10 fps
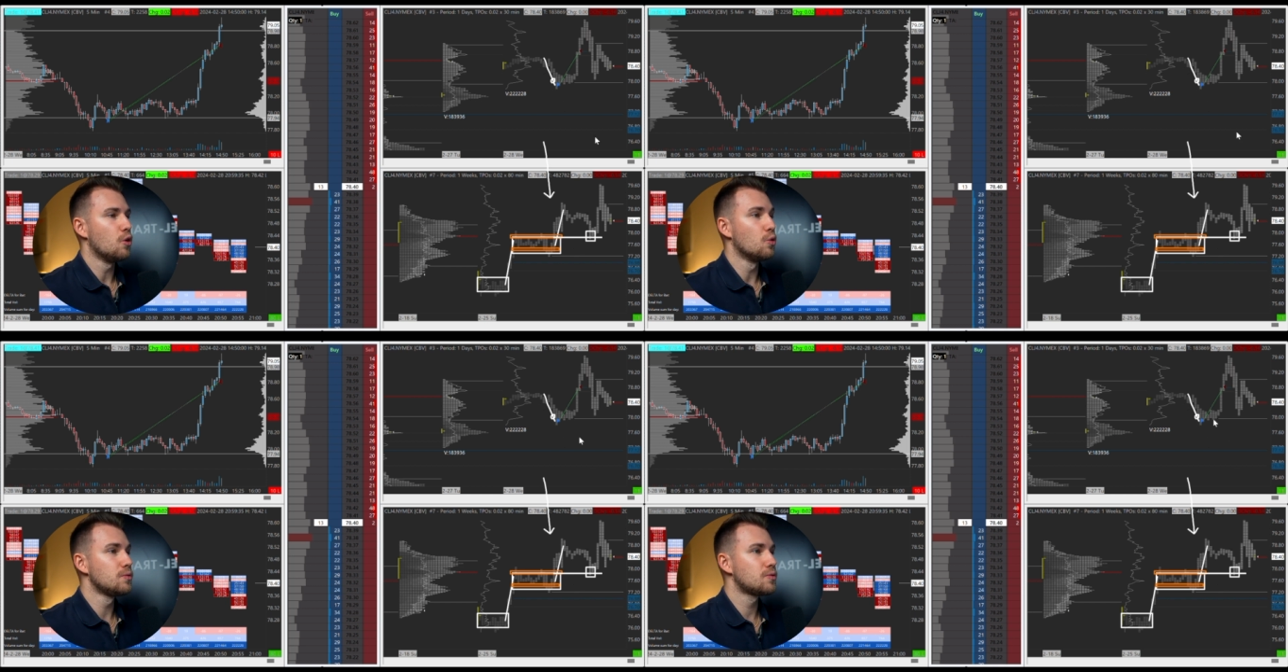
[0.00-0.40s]

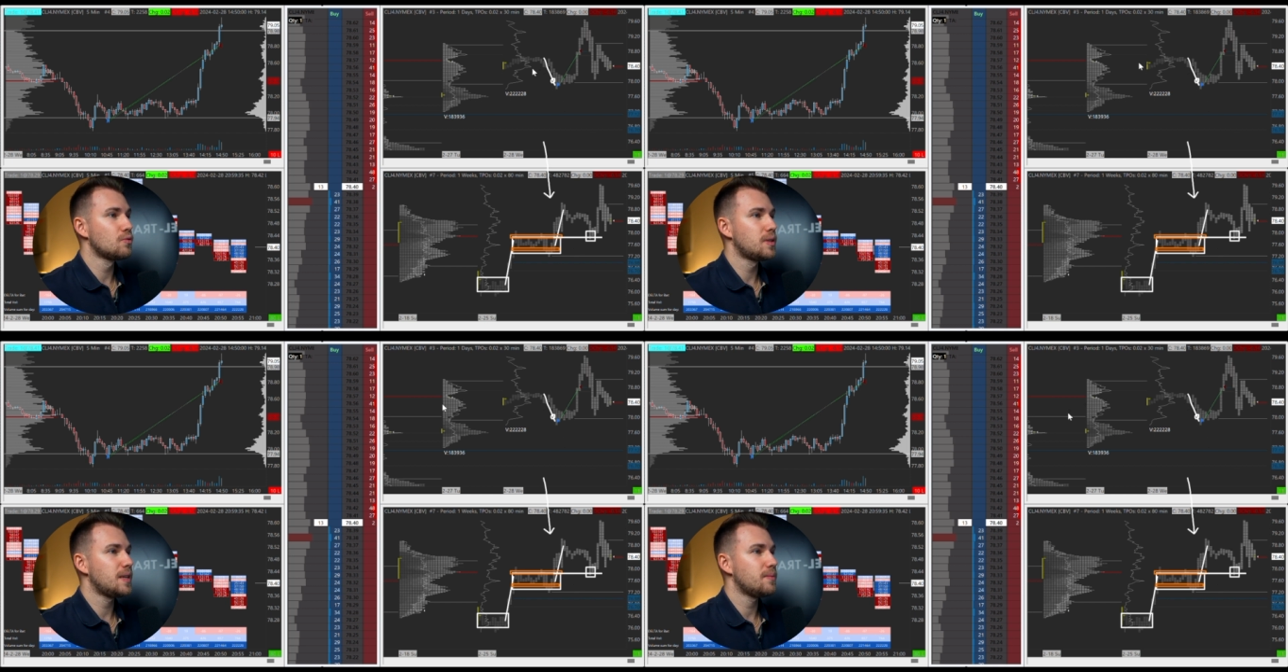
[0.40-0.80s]
Und
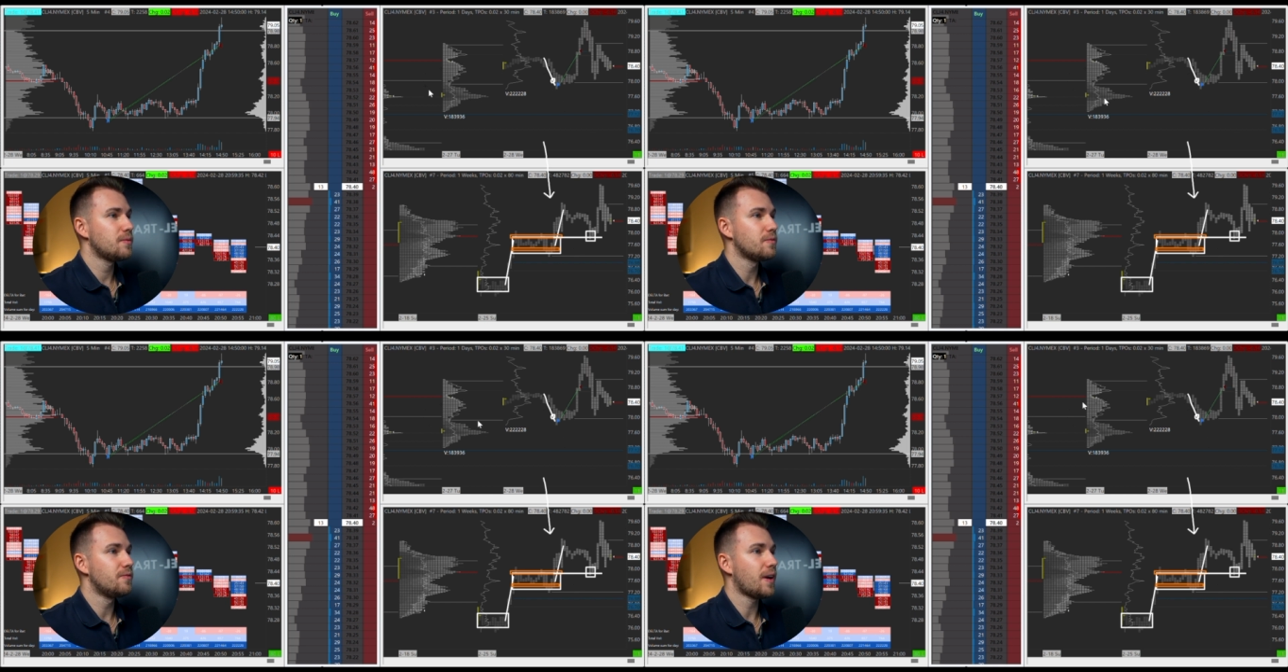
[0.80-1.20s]
zudem
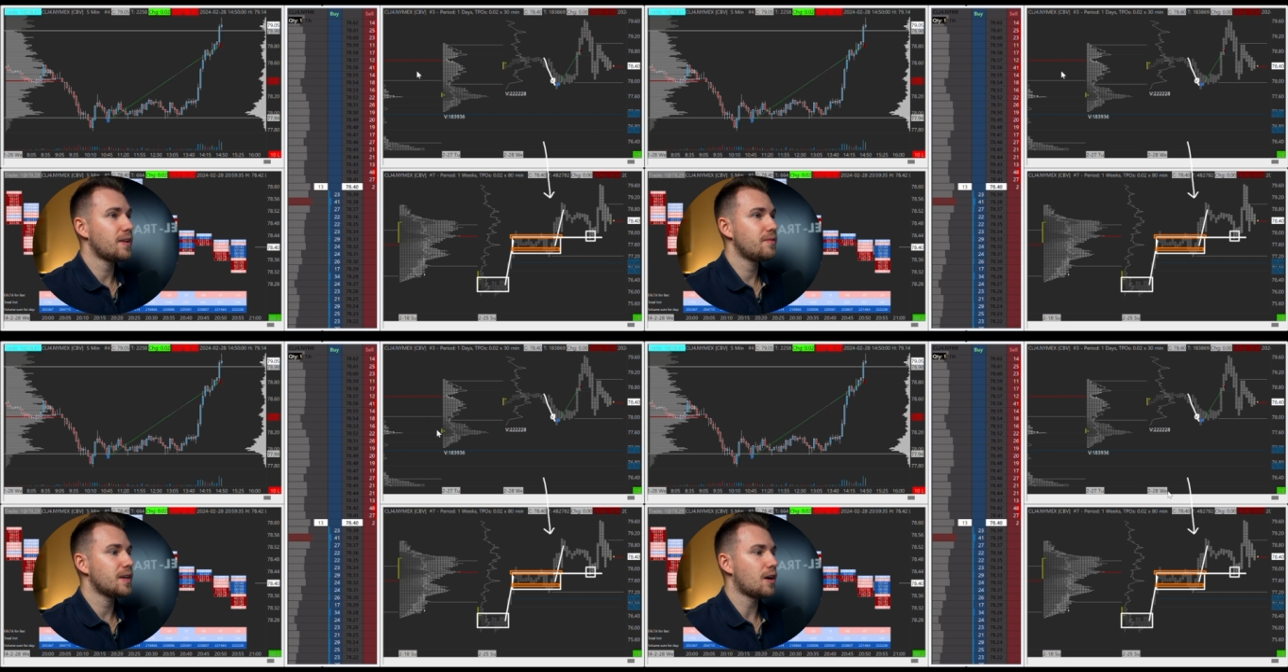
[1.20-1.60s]

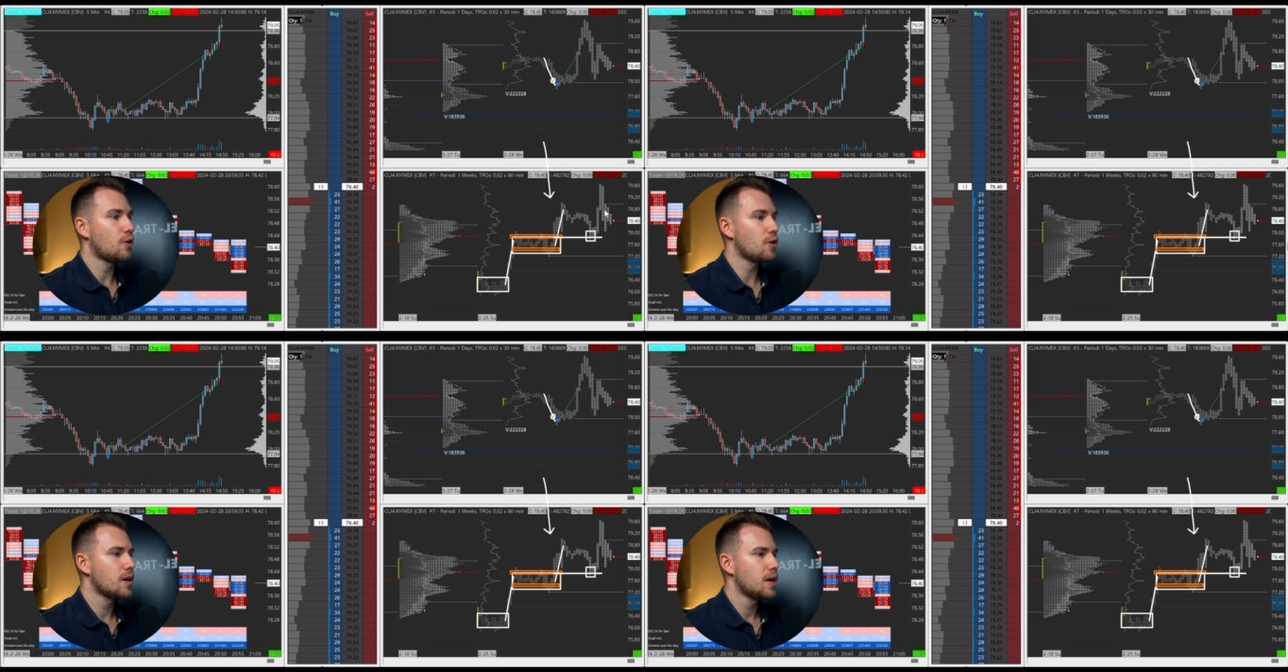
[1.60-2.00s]
waren wir
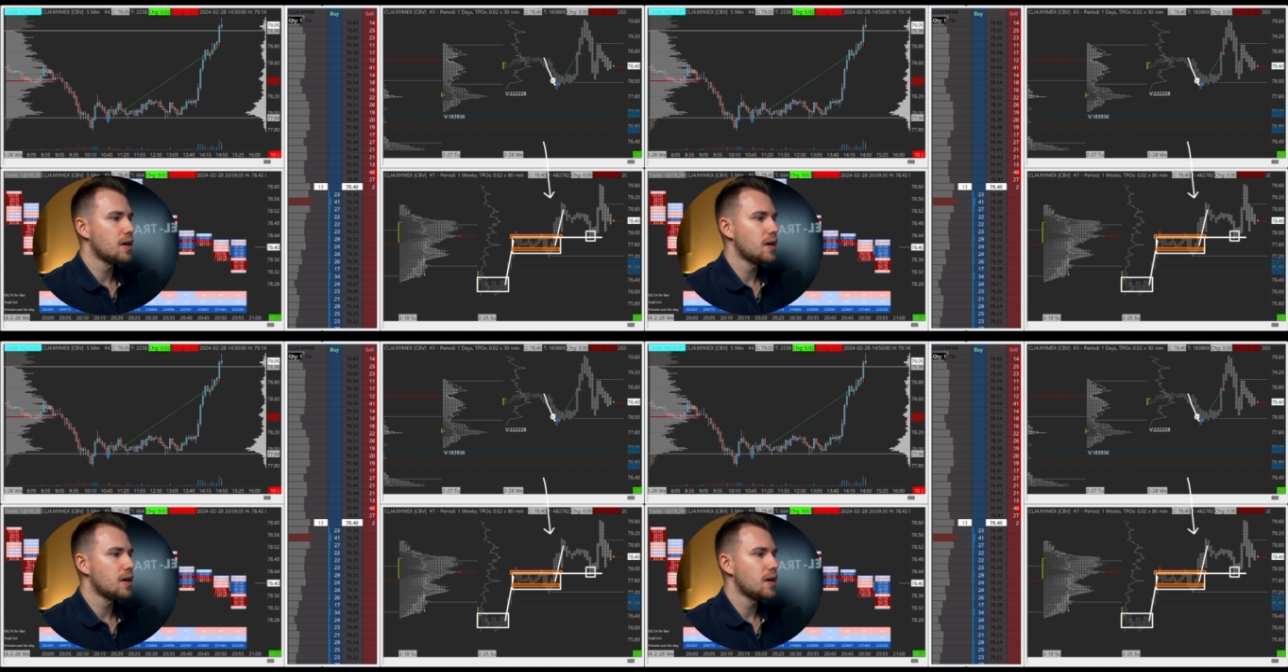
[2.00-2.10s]
auch